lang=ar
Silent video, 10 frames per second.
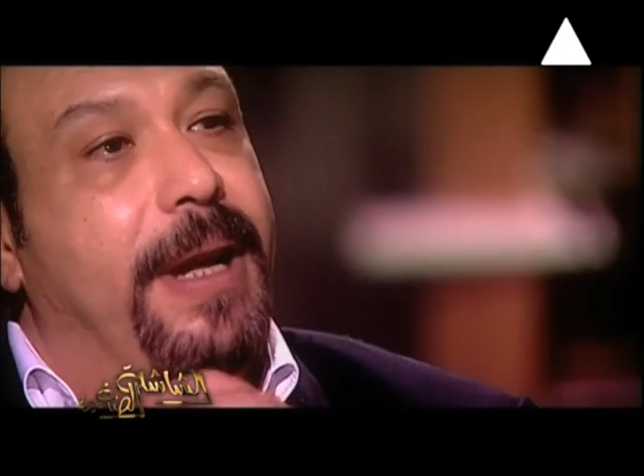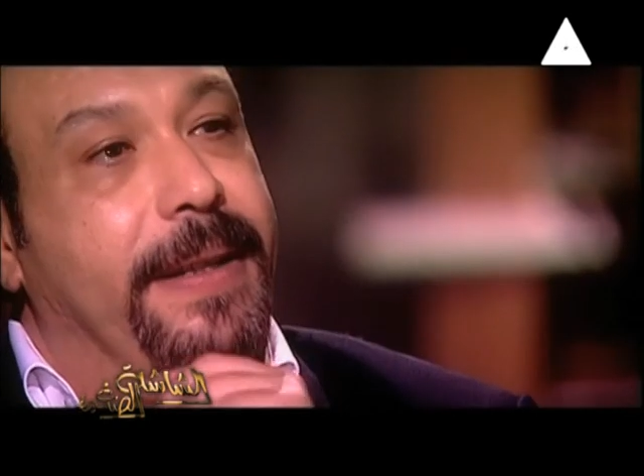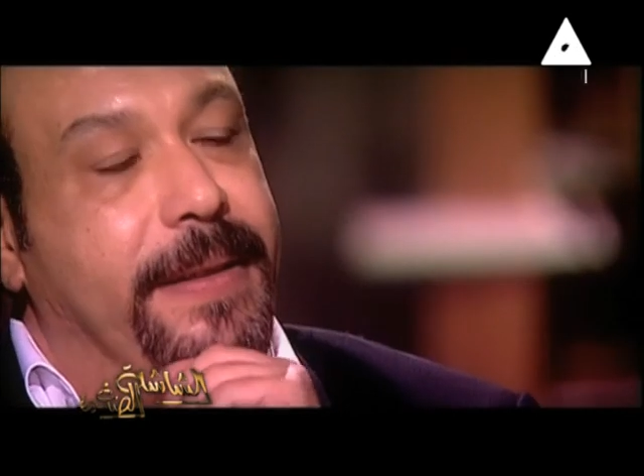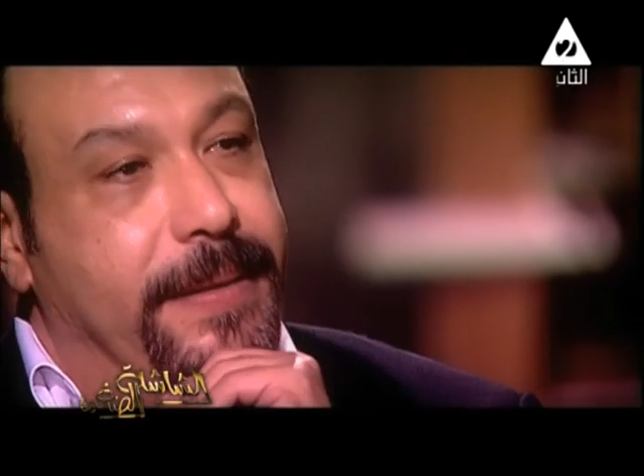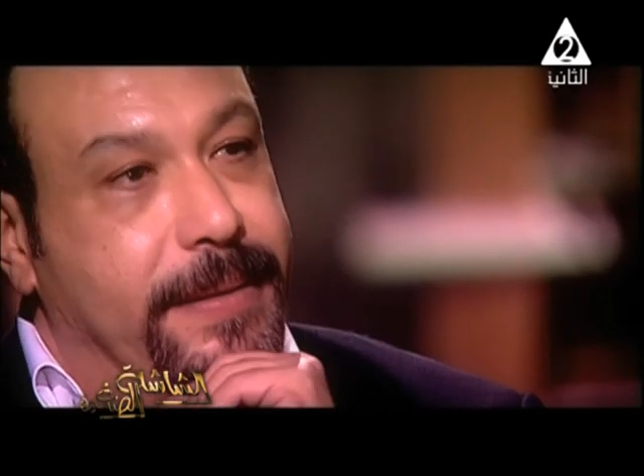
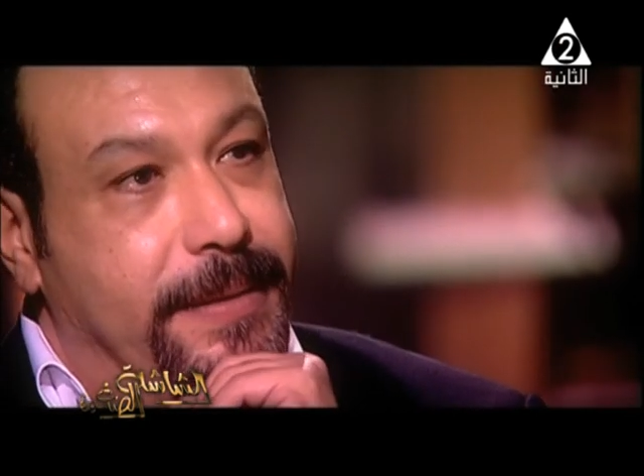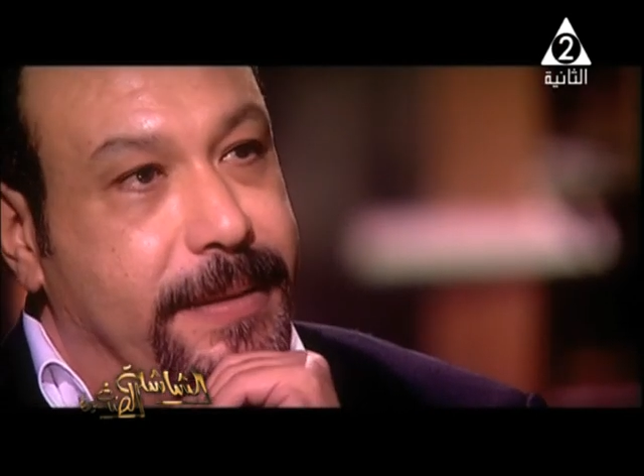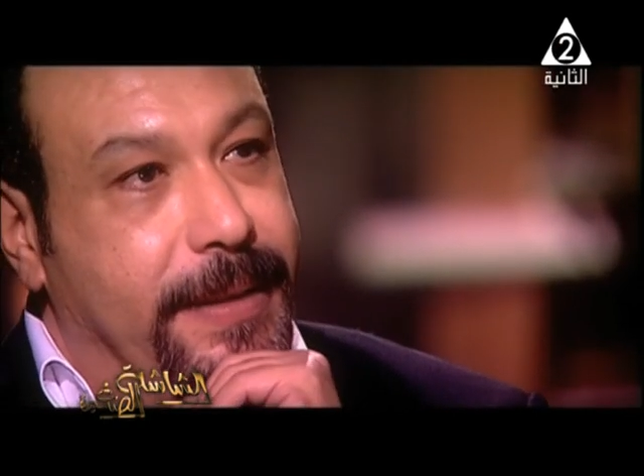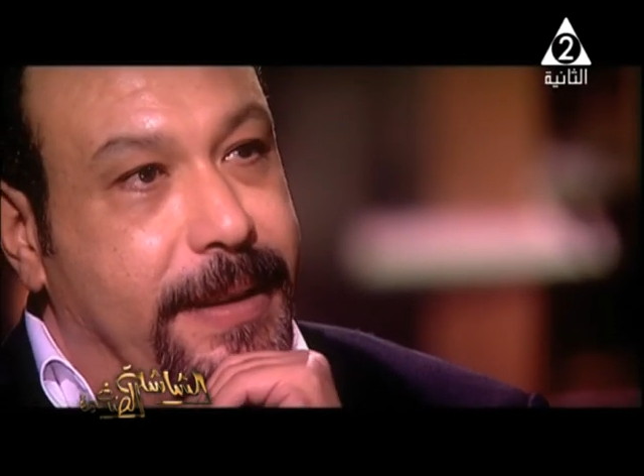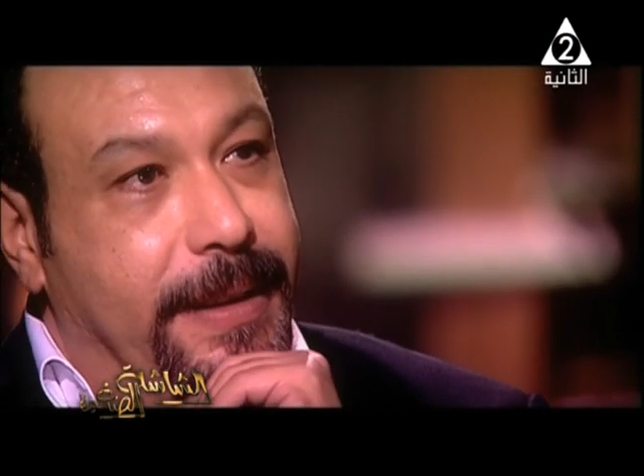عنها
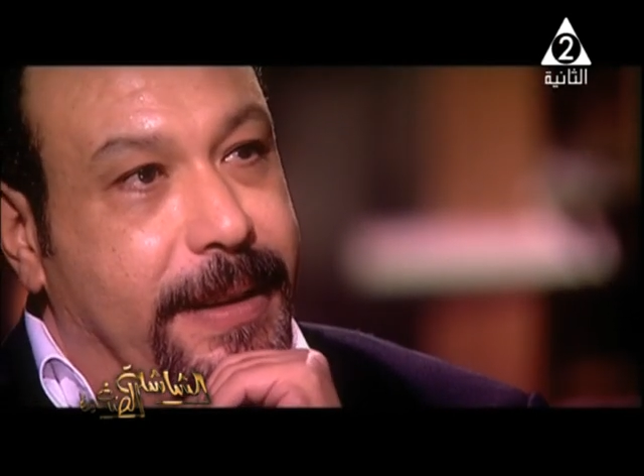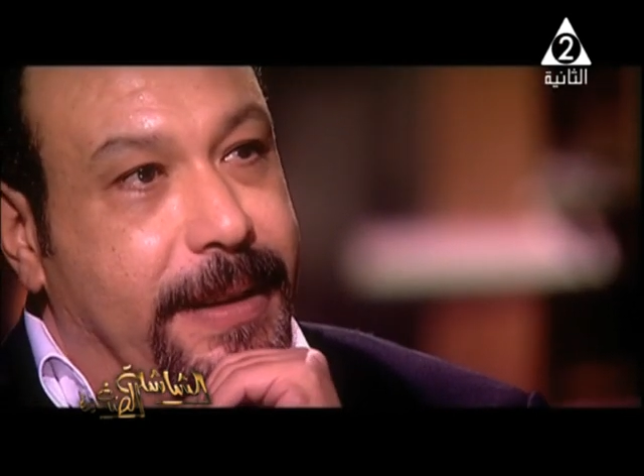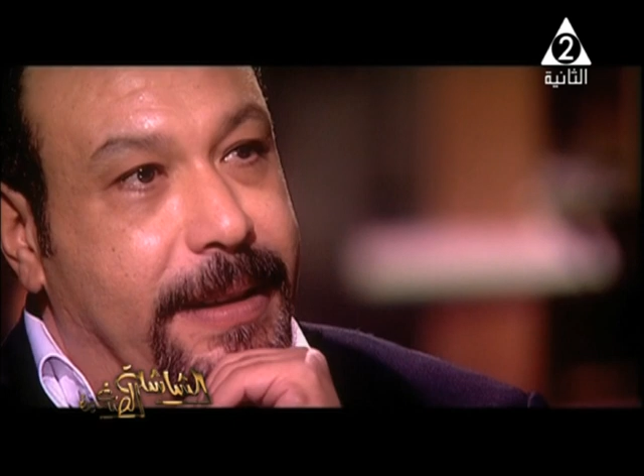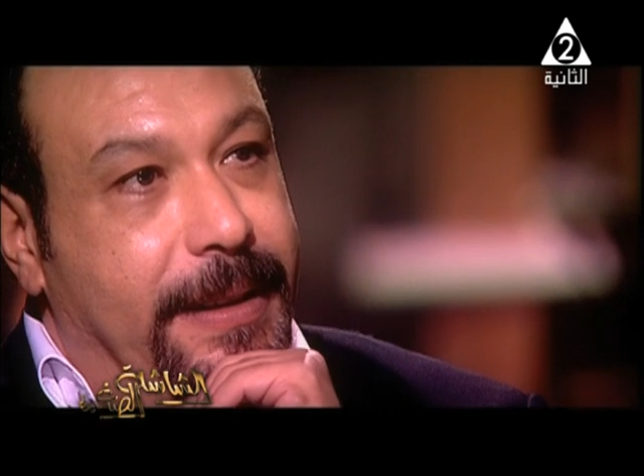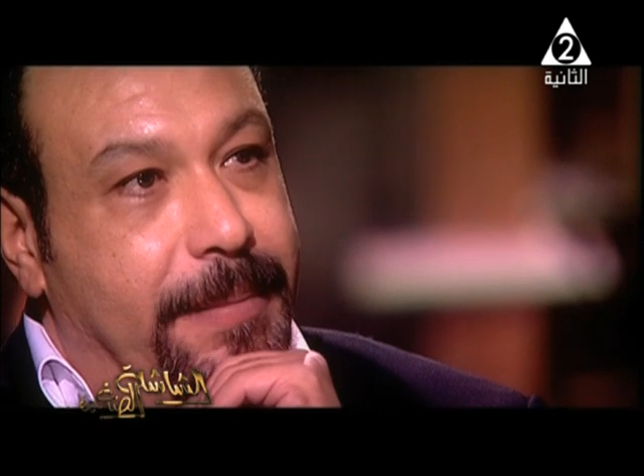
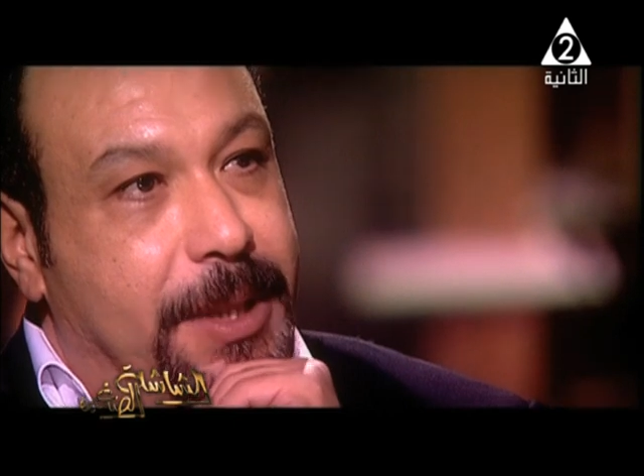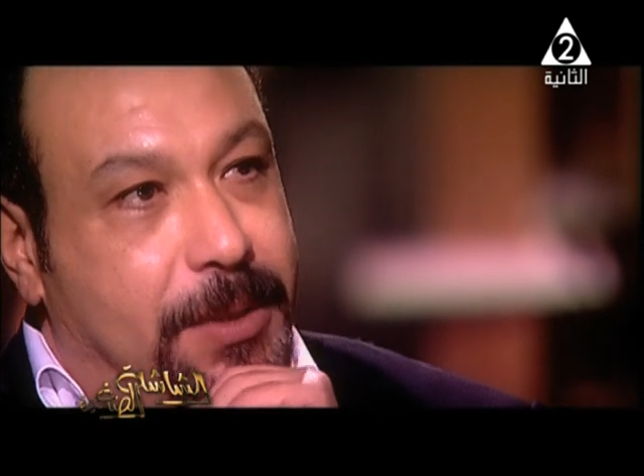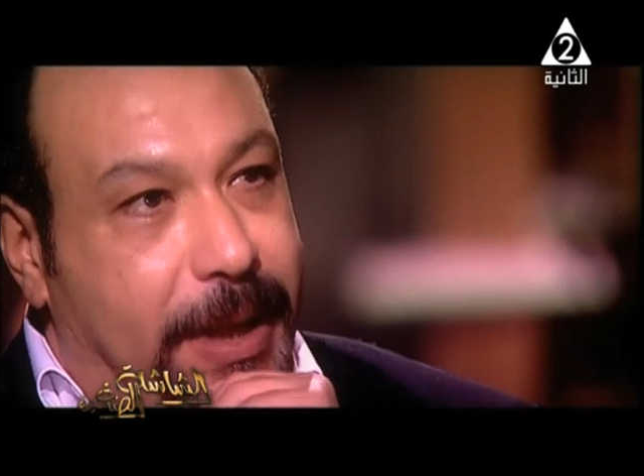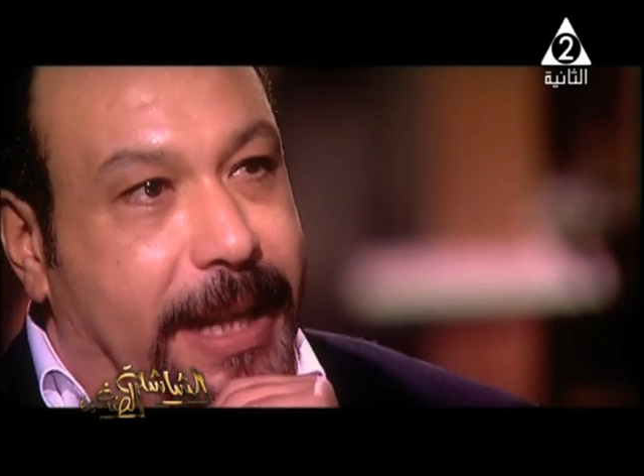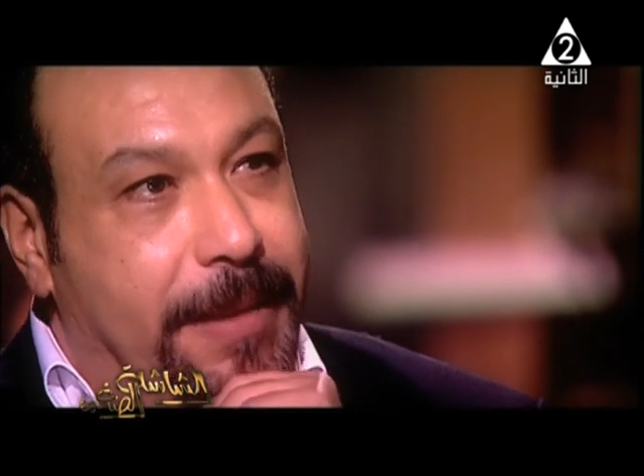
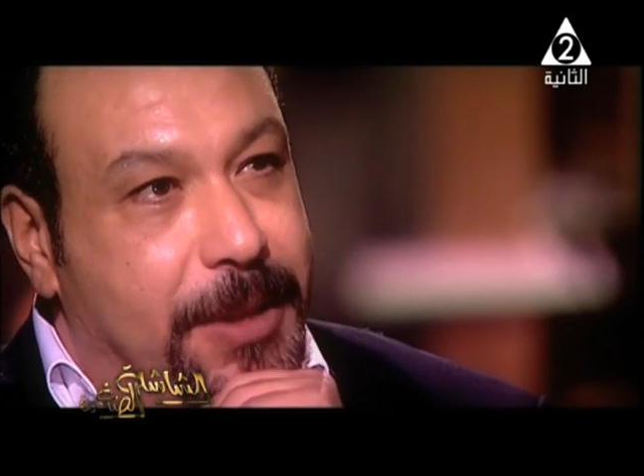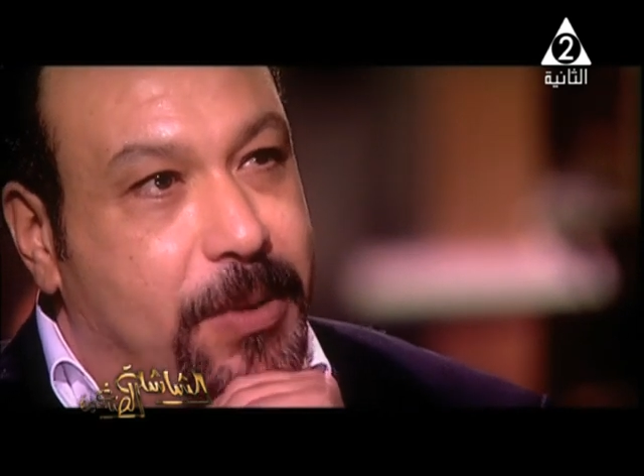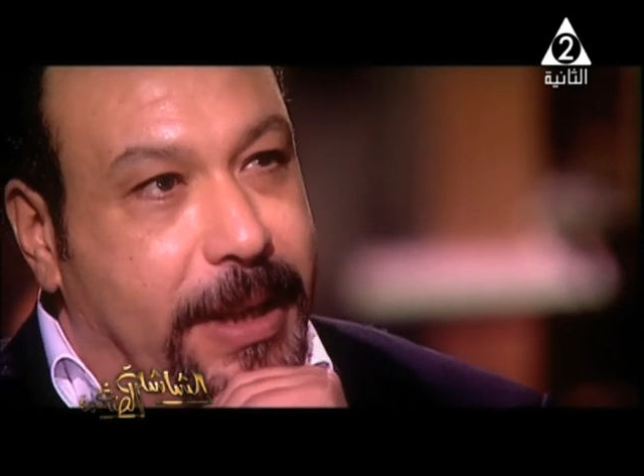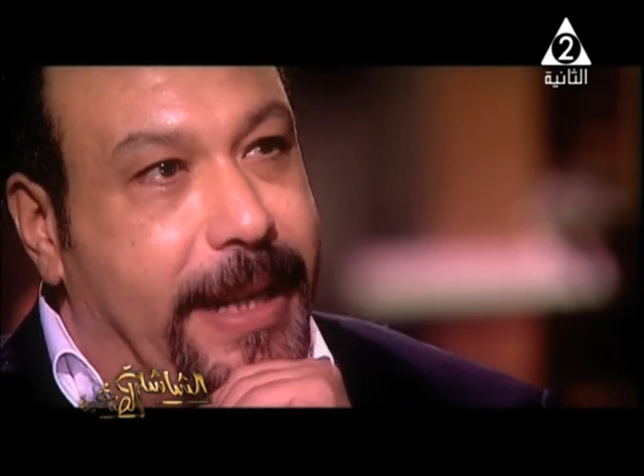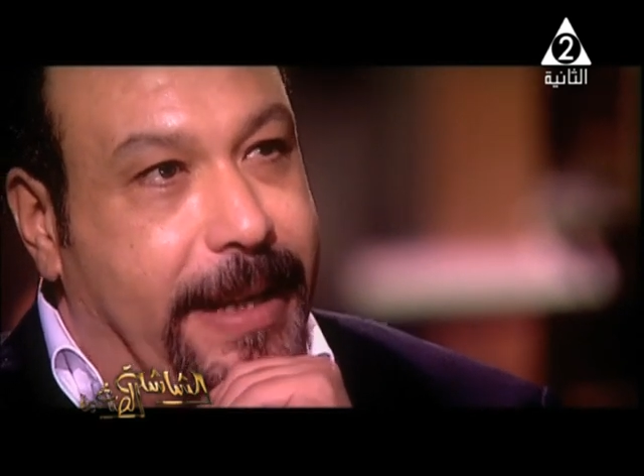مسؤوله عنها
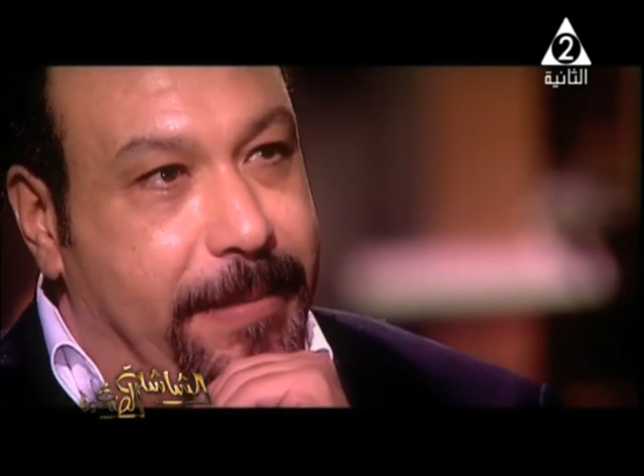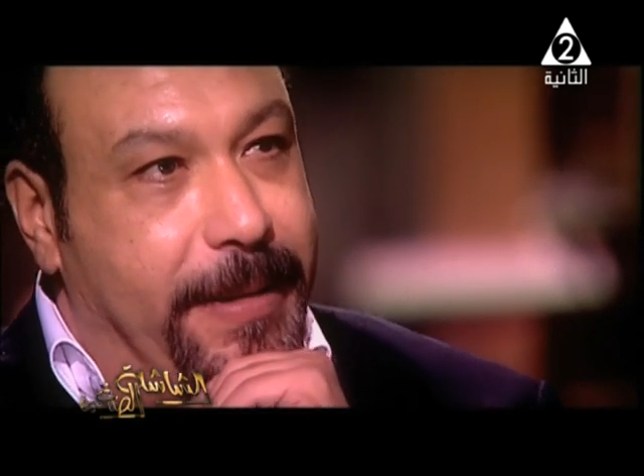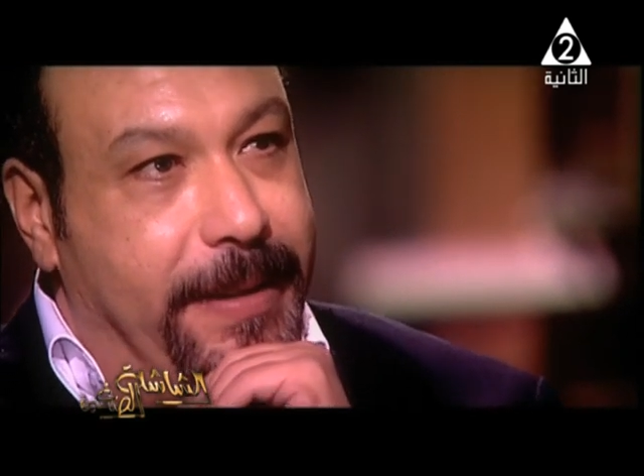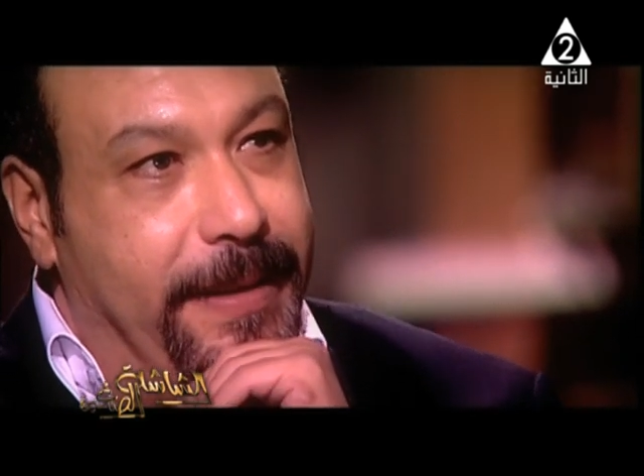مسؤوليه كامله